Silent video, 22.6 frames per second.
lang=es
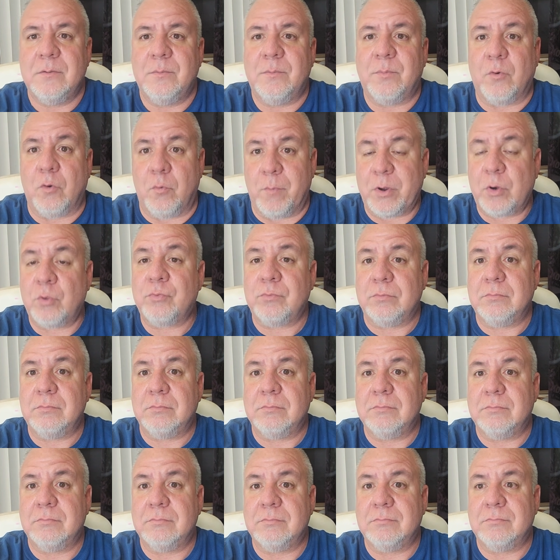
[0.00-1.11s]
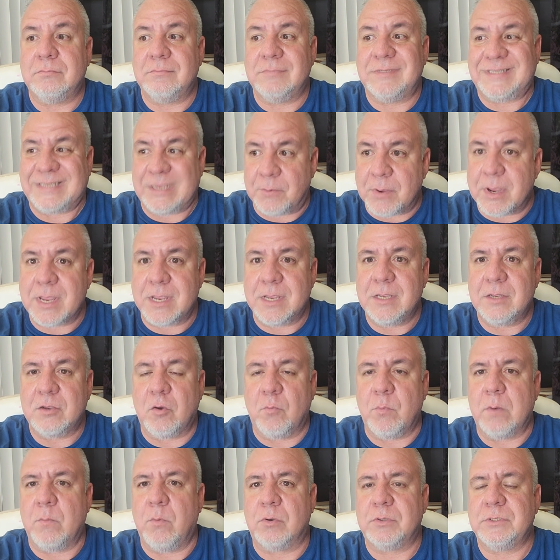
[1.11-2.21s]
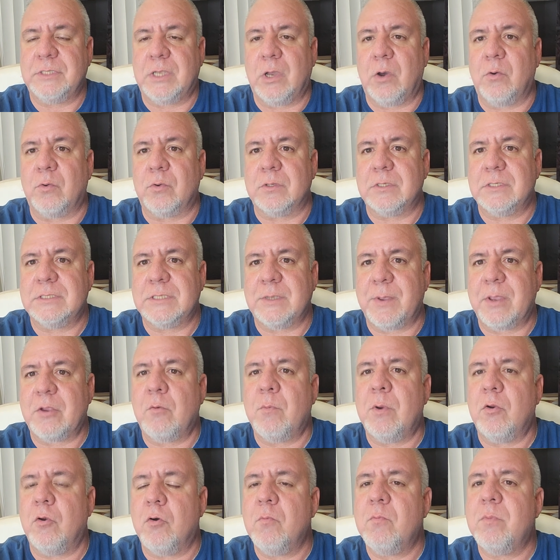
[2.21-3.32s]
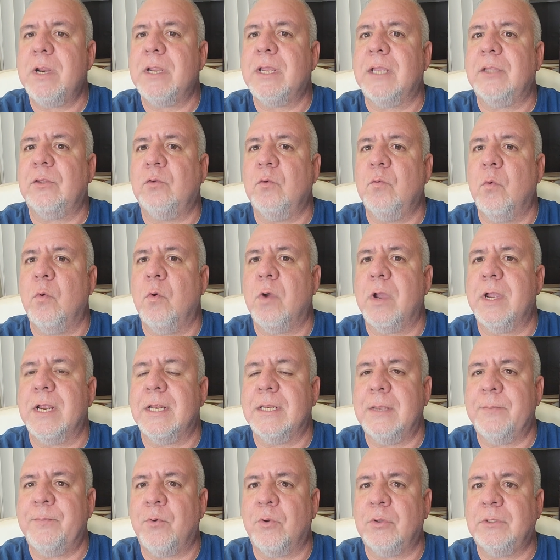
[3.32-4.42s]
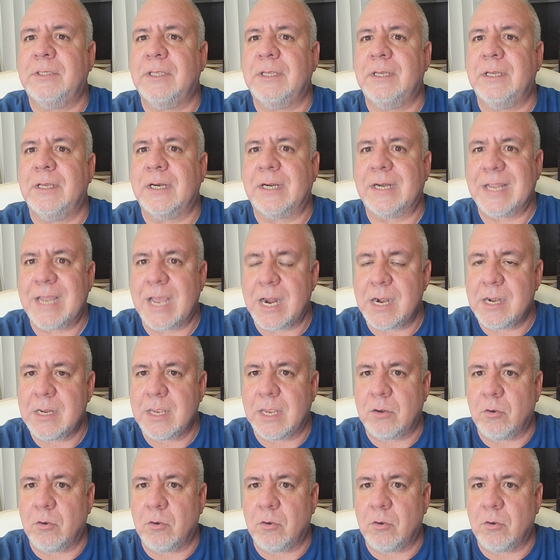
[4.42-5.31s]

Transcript: por lo menos se ve como el boxeador, se ve como el hombre que estuvo en el deporte real,